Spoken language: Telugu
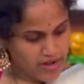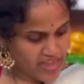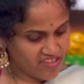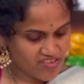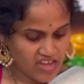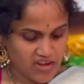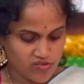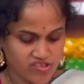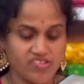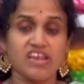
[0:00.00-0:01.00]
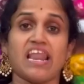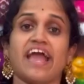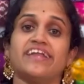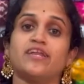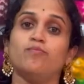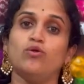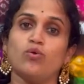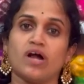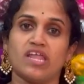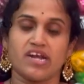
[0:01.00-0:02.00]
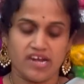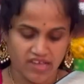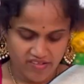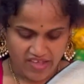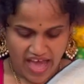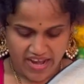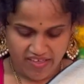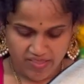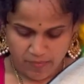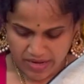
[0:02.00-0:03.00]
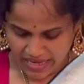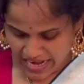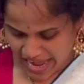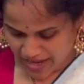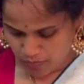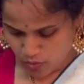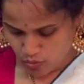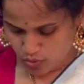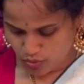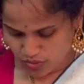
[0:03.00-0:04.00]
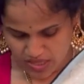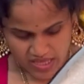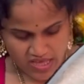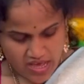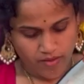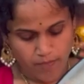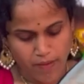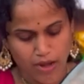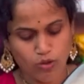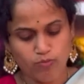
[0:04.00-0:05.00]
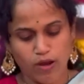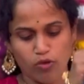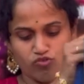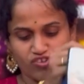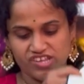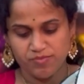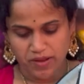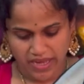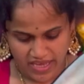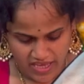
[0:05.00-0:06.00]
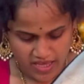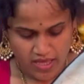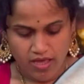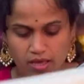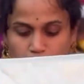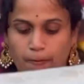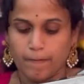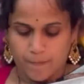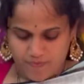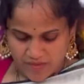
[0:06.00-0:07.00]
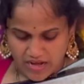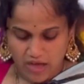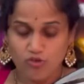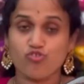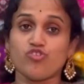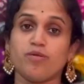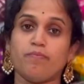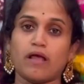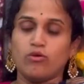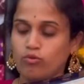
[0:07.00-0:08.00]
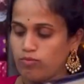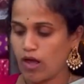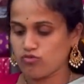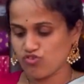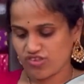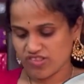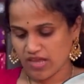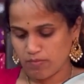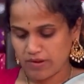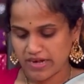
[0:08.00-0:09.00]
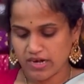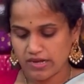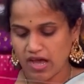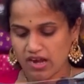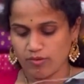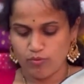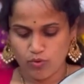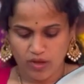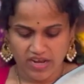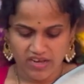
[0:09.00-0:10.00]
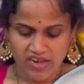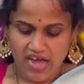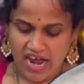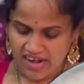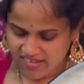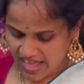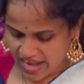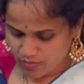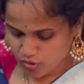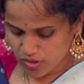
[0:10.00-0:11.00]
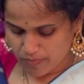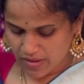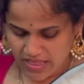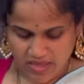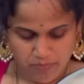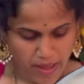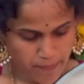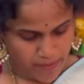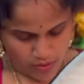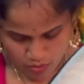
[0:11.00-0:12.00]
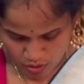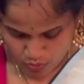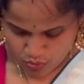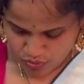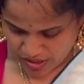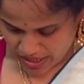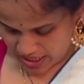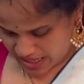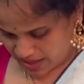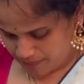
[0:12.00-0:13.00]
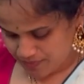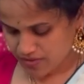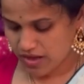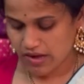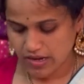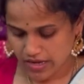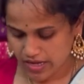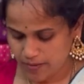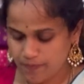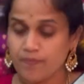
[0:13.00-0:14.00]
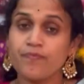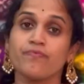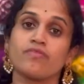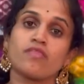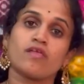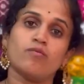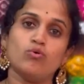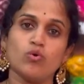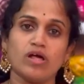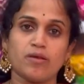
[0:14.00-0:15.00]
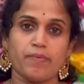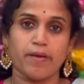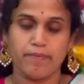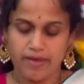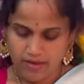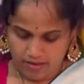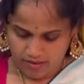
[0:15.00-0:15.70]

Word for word: నెక్స్ట్ కలర్ వచ్చేసి లైట్ బ్లూ కలర్ అండి శారీ అంతా మనకి లైట్ బ్లూ ఉంటుంది పళ్ళు బ్లౌజ్ వచ్చేసి మనకి ఇలా వస్తుంది పళ్ళు బ్లౌజ్ వచ్చేసి కంప్లీట్గా డార్క్ బ్లూ కలర్ అండ్ శారీ మొత్తం అదే పైపింగ్ కూడా ఉంటుందండి ఇలా కార్నర్కి బ్లూ కలర్ పైపింగ్